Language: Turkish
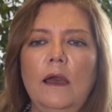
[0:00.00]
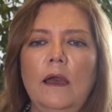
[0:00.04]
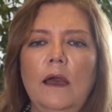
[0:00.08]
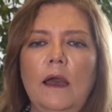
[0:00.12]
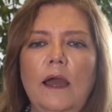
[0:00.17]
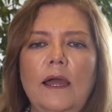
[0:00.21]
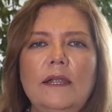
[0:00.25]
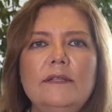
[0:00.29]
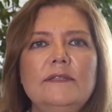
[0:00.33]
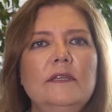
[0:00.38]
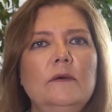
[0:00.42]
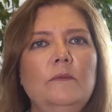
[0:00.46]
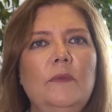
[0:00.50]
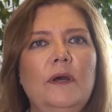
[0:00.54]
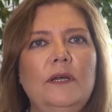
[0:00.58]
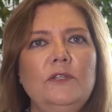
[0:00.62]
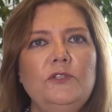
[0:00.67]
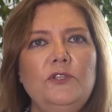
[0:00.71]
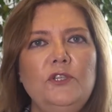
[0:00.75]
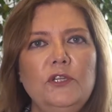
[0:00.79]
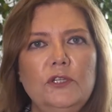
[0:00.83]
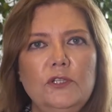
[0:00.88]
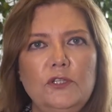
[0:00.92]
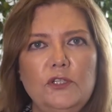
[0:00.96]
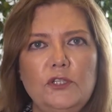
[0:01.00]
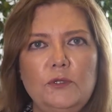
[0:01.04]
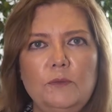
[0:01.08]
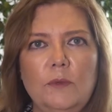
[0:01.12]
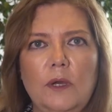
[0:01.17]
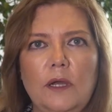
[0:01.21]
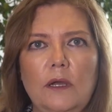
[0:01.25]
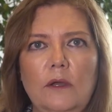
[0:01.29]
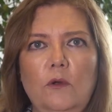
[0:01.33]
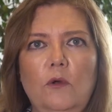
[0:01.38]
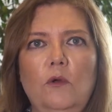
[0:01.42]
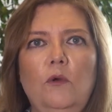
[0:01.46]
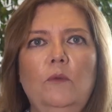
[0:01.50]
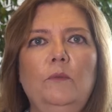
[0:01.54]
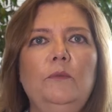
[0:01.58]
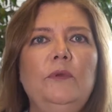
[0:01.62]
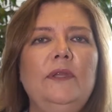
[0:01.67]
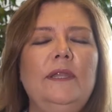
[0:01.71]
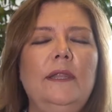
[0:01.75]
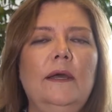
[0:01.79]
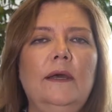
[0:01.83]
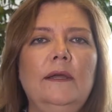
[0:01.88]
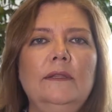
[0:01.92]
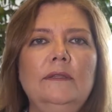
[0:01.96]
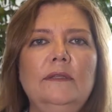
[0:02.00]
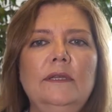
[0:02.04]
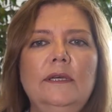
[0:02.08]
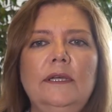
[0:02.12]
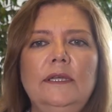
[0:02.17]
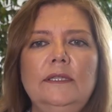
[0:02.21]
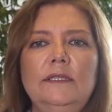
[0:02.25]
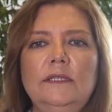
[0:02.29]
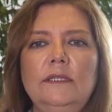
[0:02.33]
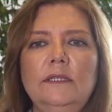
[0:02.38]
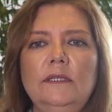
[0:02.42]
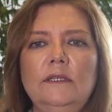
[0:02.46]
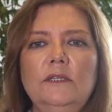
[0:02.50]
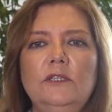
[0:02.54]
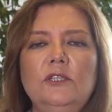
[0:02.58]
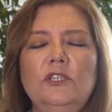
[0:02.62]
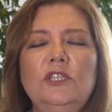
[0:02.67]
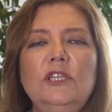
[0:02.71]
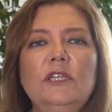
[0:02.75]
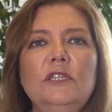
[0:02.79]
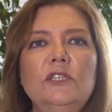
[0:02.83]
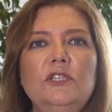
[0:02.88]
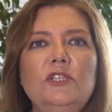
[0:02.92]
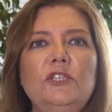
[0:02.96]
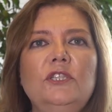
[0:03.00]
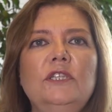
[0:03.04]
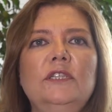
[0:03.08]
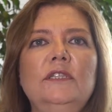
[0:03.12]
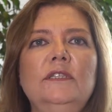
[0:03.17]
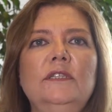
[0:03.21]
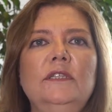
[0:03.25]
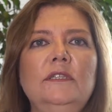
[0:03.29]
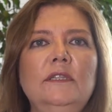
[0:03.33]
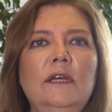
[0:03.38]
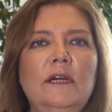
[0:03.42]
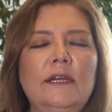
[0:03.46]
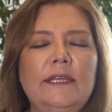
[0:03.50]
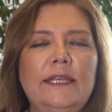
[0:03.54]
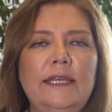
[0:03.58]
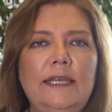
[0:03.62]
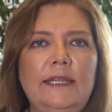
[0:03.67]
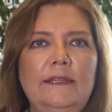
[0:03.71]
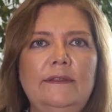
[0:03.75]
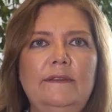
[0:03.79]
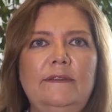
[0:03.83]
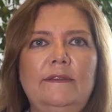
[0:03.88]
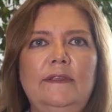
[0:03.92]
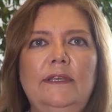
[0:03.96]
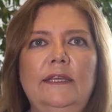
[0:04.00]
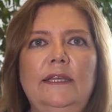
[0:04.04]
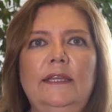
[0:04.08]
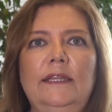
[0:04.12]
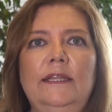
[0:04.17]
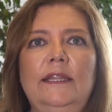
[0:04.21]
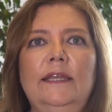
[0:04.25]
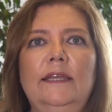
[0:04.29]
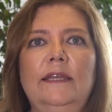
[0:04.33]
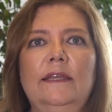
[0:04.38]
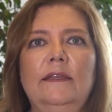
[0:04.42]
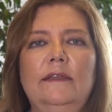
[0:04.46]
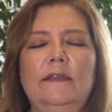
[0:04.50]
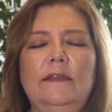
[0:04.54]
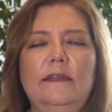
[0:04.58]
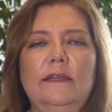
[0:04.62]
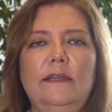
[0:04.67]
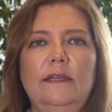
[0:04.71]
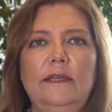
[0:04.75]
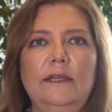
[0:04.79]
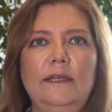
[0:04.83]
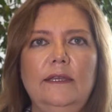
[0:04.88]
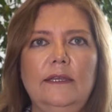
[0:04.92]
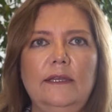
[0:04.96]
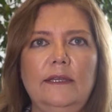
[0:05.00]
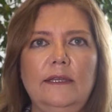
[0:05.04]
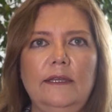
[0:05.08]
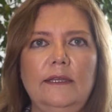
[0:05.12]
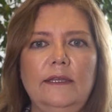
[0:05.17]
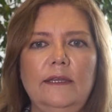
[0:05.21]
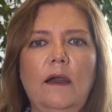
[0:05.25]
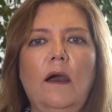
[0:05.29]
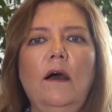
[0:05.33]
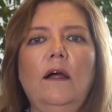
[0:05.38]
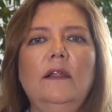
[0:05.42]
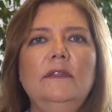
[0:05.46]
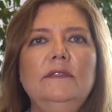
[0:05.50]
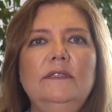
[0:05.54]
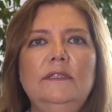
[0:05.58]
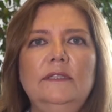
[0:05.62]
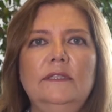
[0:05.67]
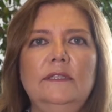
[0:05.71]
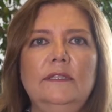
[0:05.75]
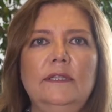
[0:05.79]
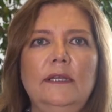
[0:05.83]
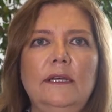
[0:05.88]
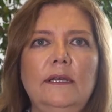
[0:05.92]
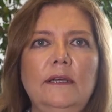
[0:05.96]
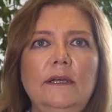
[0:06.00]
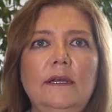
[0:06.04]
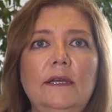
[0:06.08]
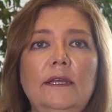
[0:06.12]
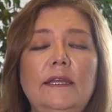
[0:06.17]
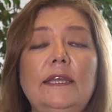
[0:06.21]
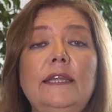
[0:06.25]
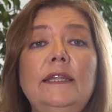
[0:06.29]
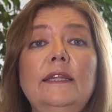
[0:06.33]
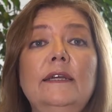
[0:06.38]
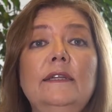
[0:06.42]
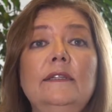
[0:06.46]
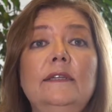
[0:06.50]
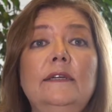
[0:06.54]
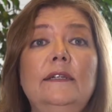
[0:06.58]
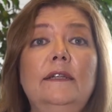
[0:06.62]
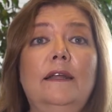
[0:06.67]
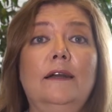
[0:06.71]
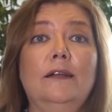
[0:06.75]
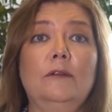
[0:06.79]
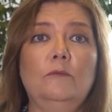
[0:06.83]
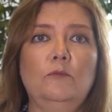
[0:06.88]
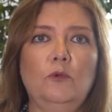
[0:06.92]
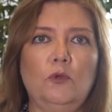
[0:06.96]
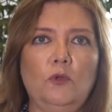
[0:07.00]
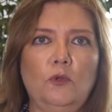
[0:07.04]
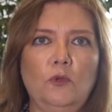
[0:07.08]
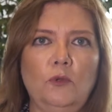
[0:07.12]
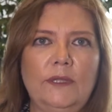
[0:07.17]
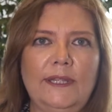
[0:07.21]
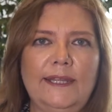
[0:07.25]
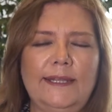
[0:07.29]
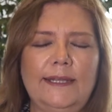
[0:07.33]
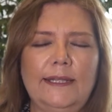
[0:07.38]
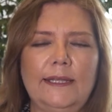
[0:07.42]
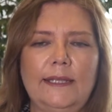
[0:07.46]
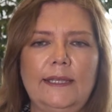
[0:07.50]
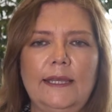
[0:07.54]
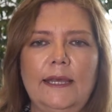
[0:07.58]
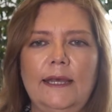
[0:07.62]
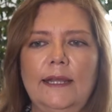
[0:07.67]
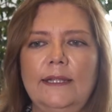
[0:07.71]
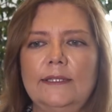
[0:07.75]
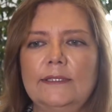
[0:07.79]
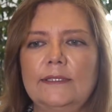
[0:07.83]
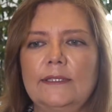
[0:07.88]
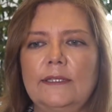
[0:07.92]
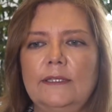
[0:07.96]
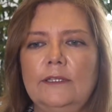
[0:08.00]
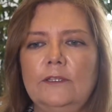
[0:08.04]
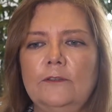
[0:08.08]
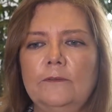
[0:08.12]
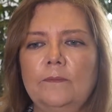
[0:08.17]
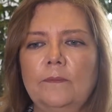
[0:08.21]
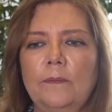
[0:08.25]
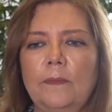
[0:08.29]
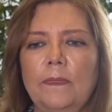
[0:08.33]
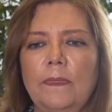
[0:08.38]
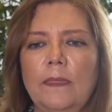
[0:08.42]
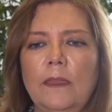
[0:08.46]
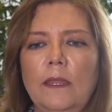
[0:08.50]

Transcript: Her zaman çalışma ön plandaydı. Çalışanın hak ettiğini, e, aldığına inanarak bugünlere geldik.